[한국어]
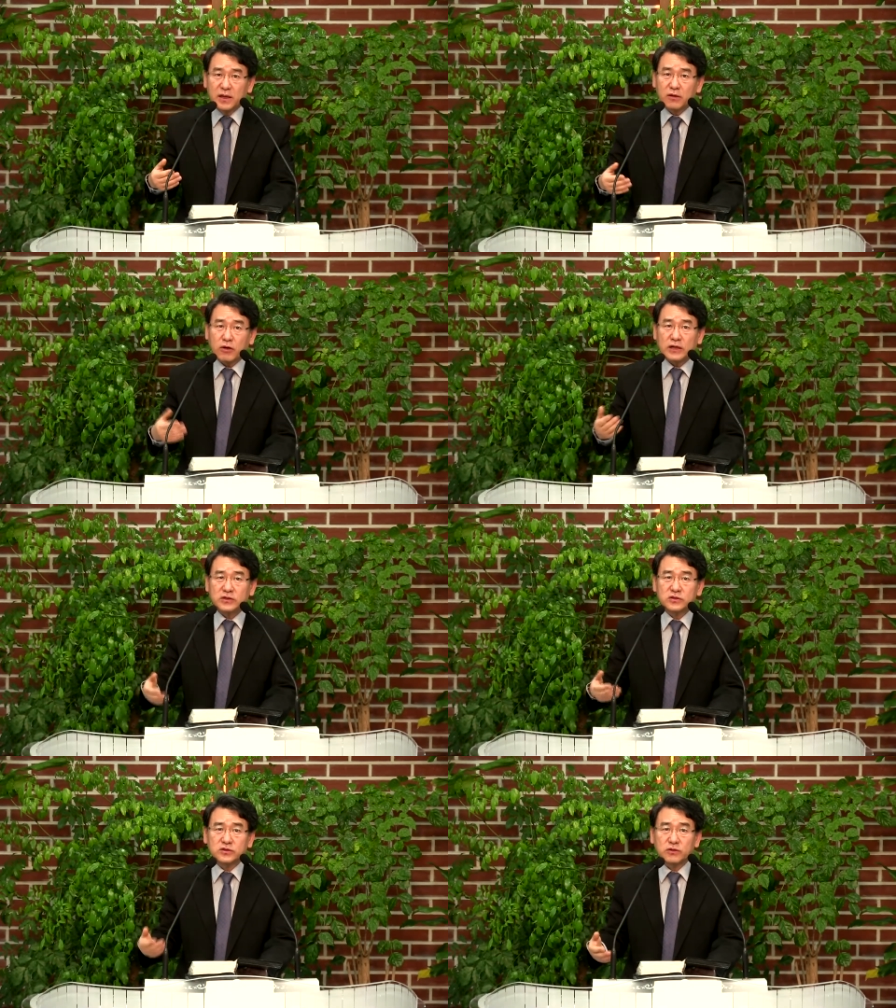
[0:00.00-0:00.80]

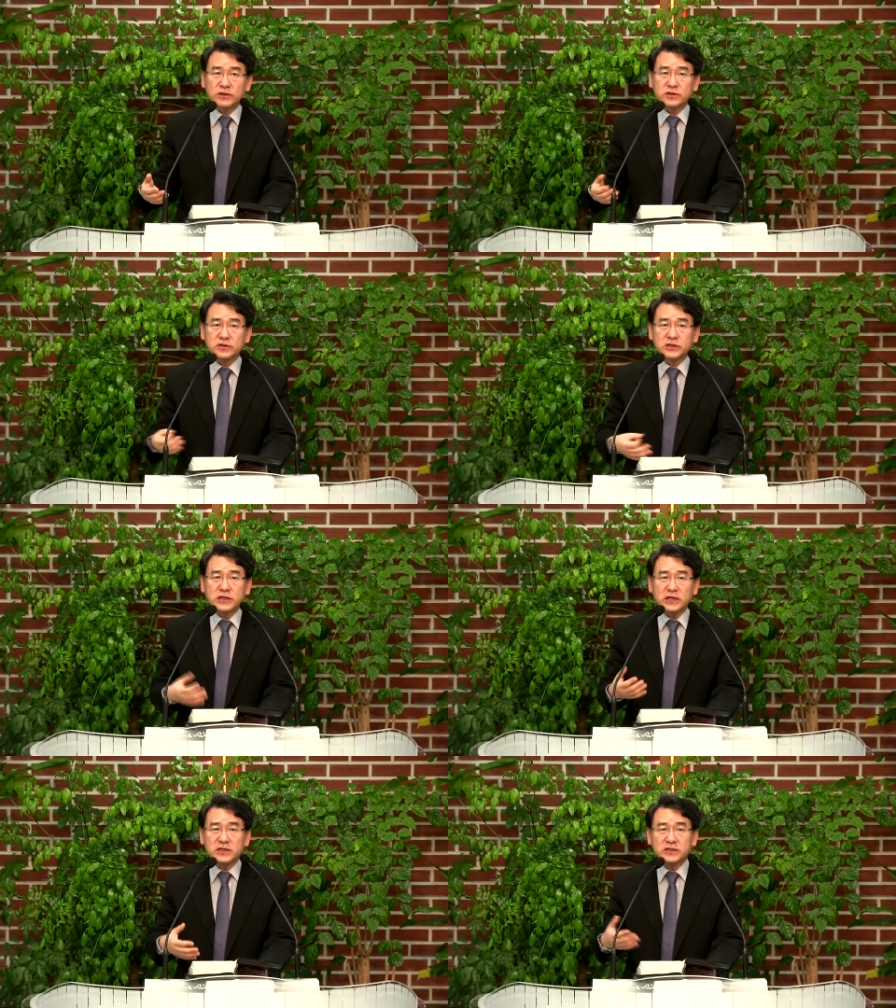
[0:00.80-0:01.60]
과정 속에서
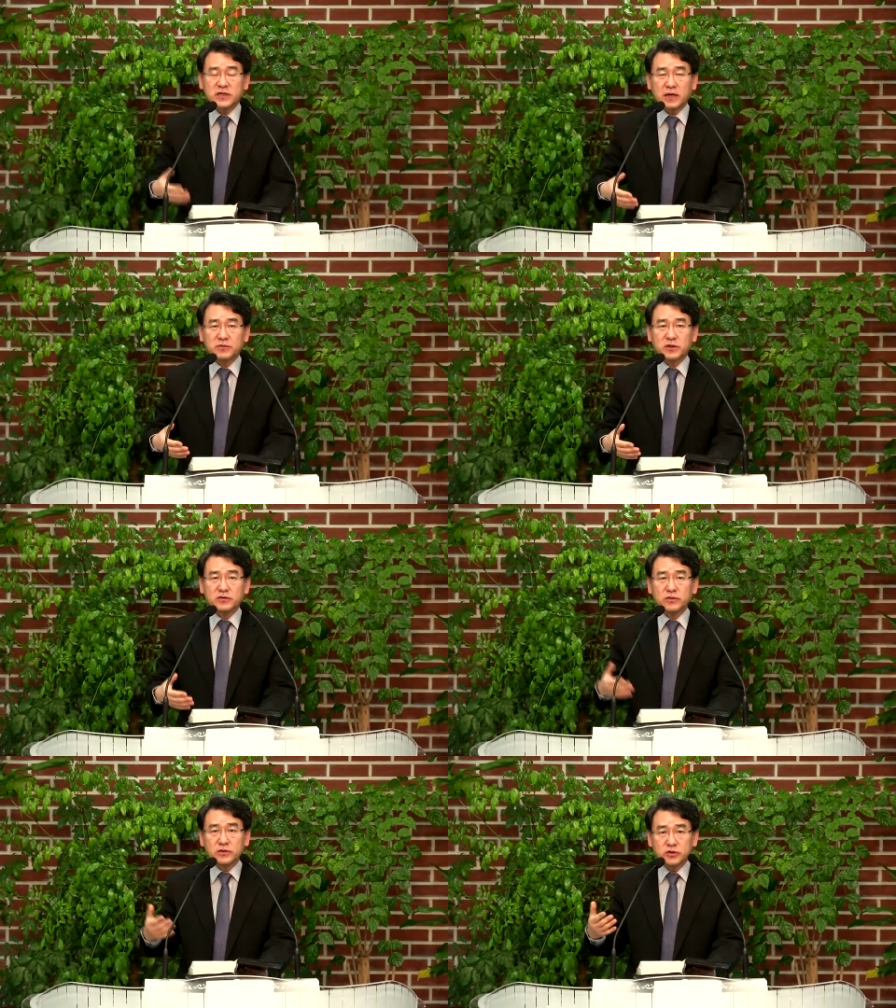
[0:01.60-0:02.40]
시간이 이제
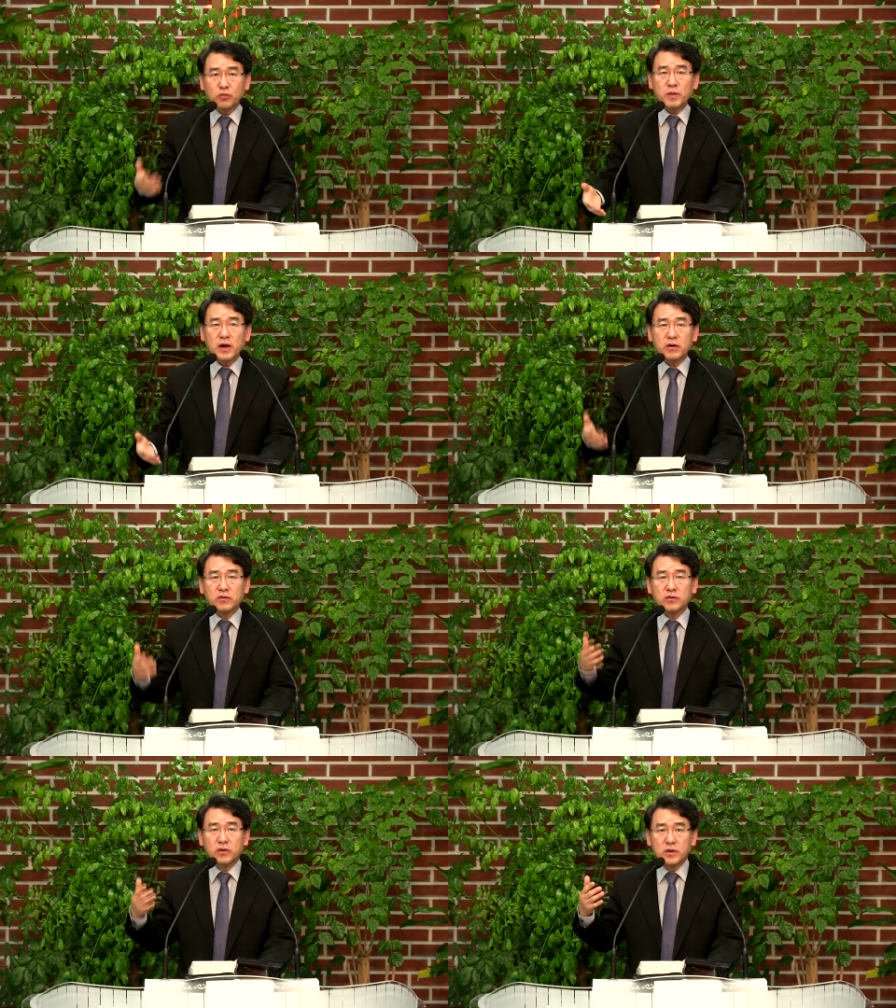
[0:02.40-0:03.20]
아무래도
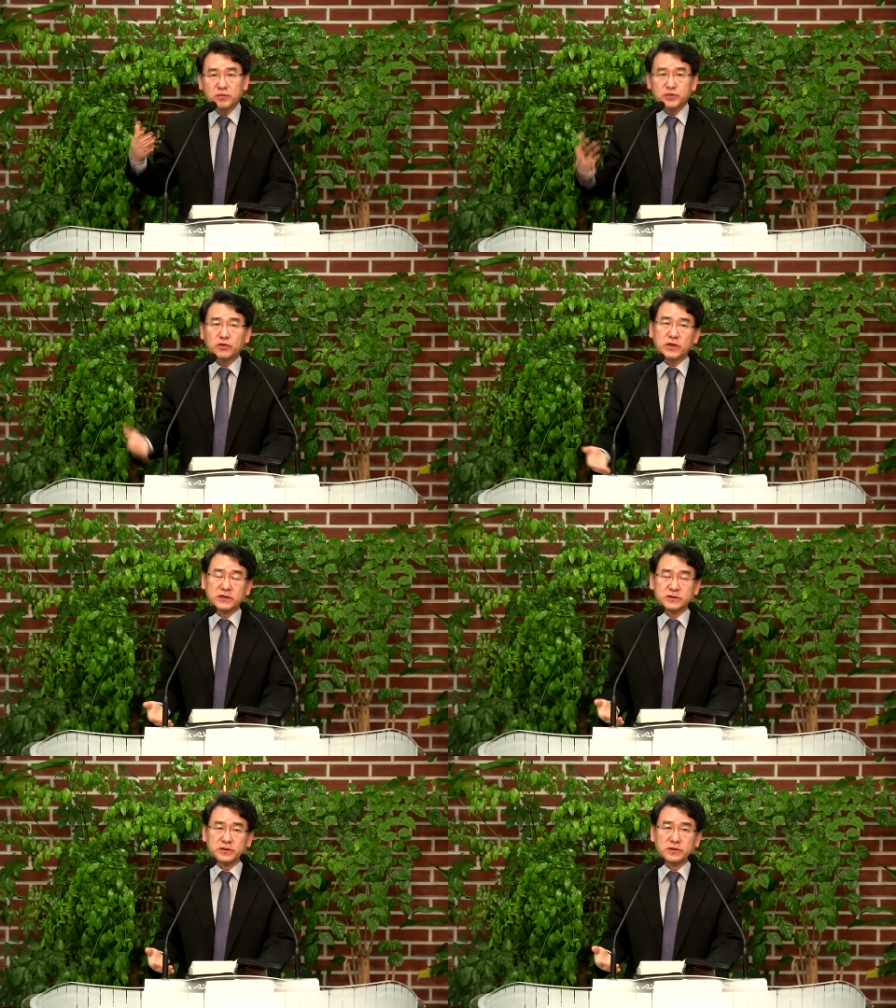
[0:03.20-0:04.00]
촉박하고
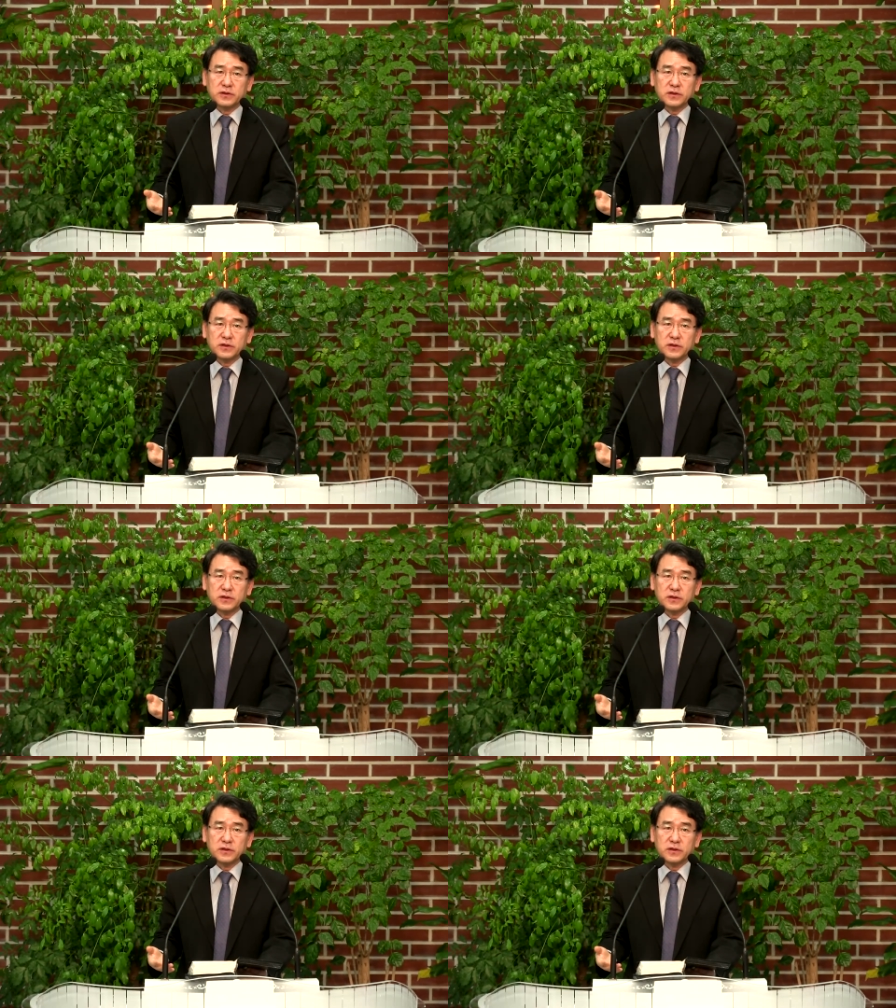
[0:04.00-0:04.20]
부족하지요.